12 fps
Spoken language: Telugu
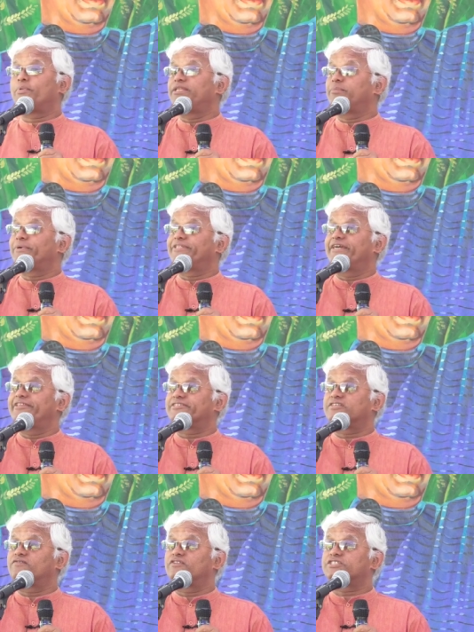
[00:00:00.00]
పది పదహైదు
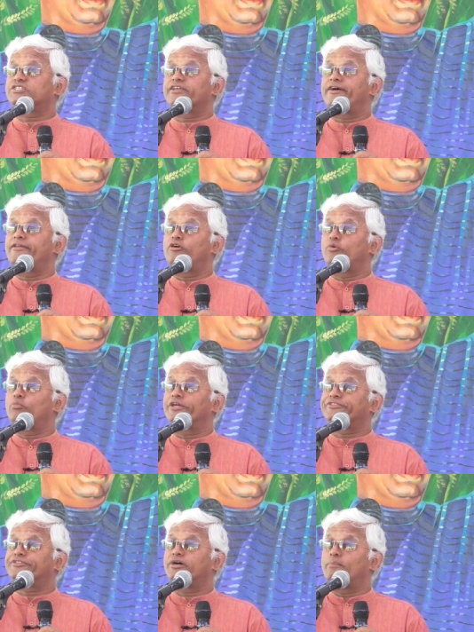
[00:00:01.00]
సంవత్సరాల్లో
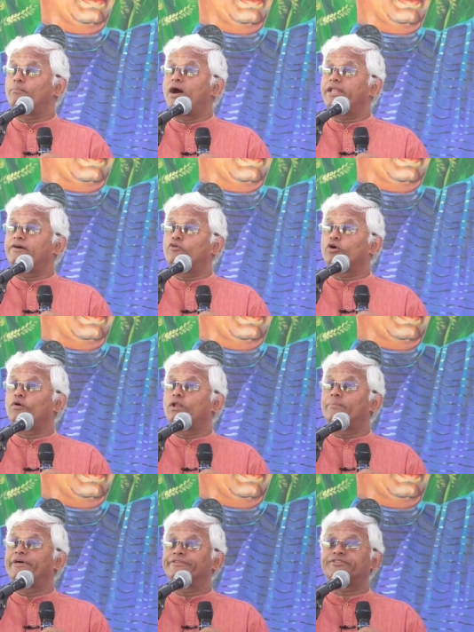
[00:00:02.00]
మొత్తం మానవ
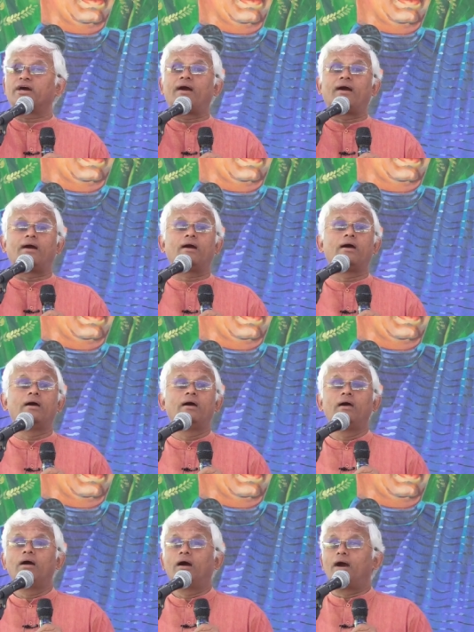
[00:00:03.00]
కులమంతా
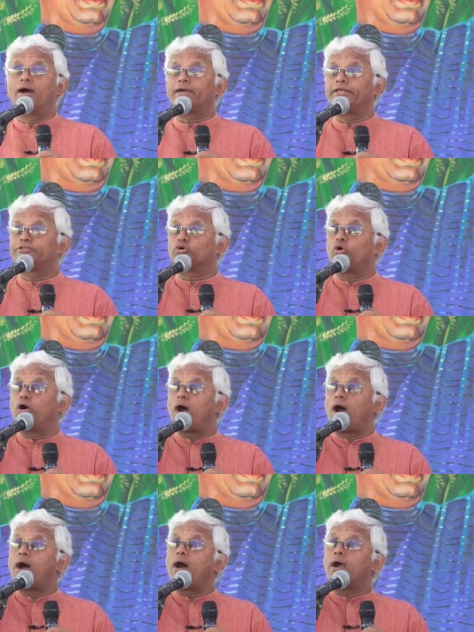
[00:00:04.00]
ఆకలితో
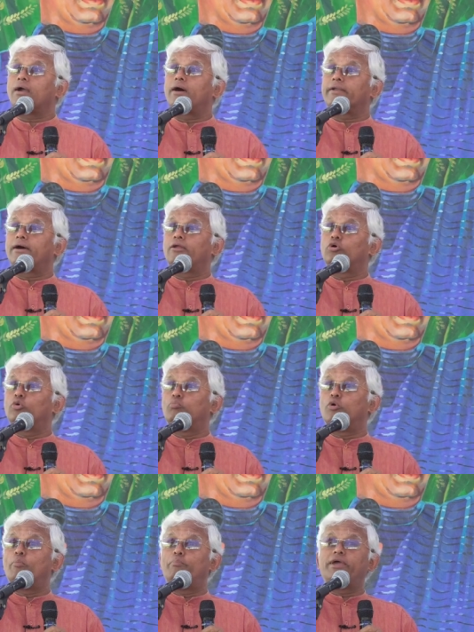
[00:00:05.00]
హాహాకారాలు
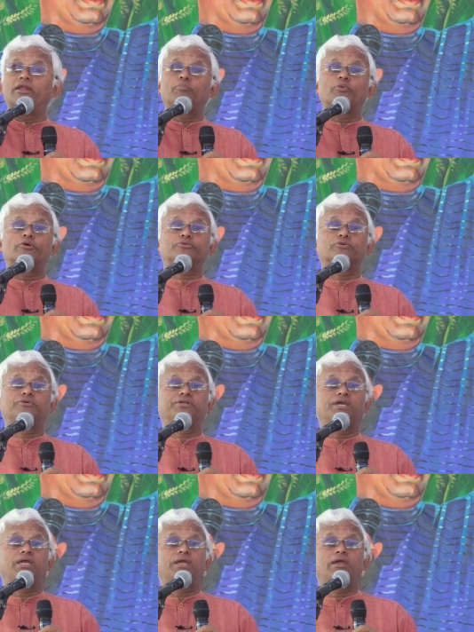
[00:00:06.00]
బొబ్బేలు
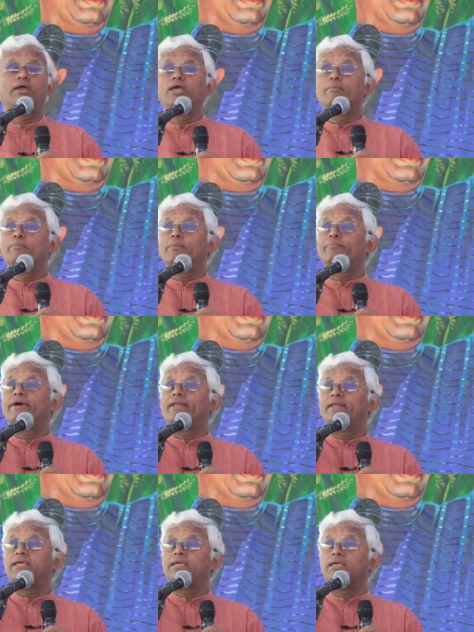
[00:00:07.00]
పోతుంటే
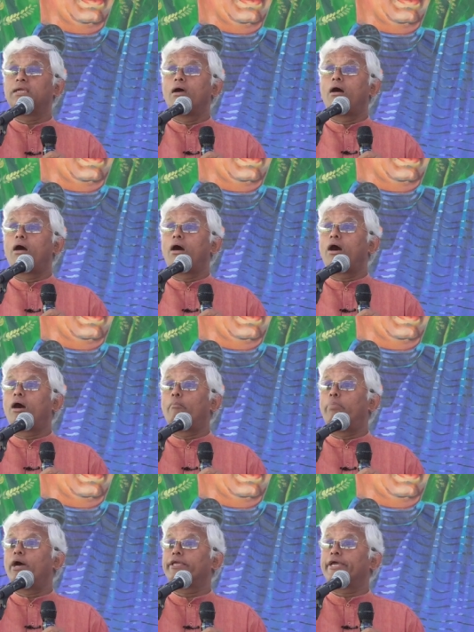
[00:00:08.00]
మిమ్మల్ని ఆ
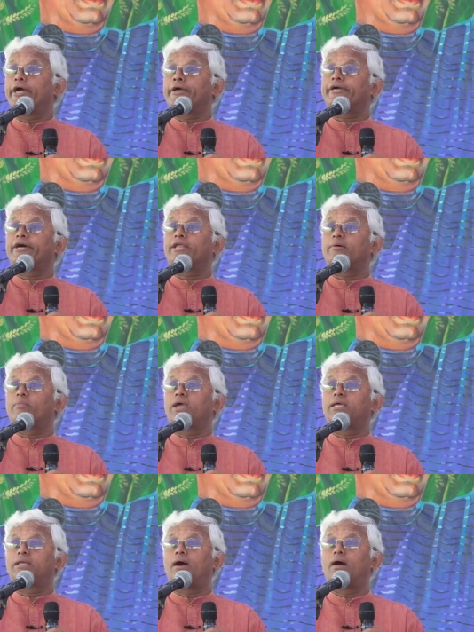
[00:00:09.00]

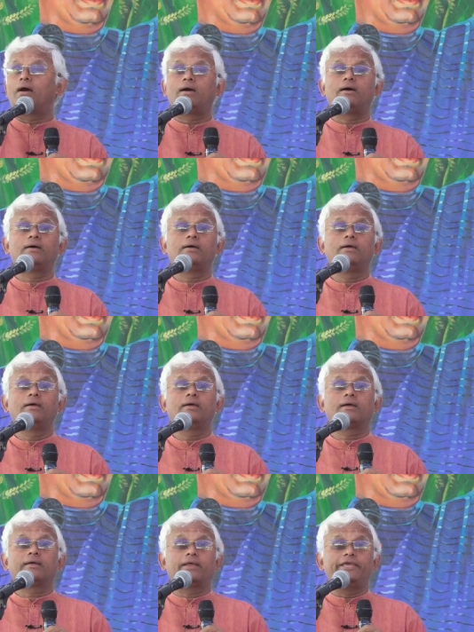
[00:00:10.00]
భయంకరమైన
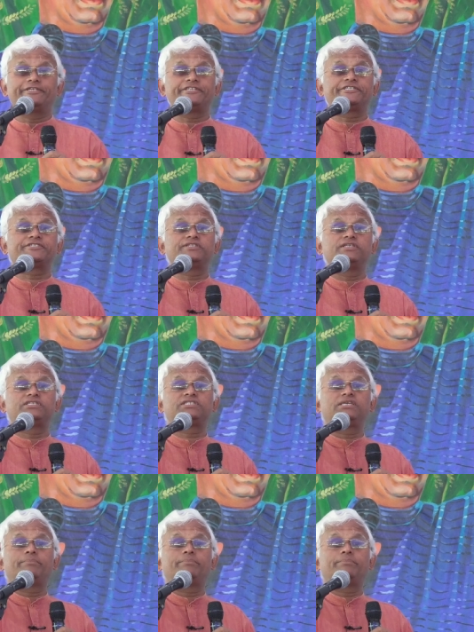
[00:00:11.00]
క్రైసిస్ నుంచి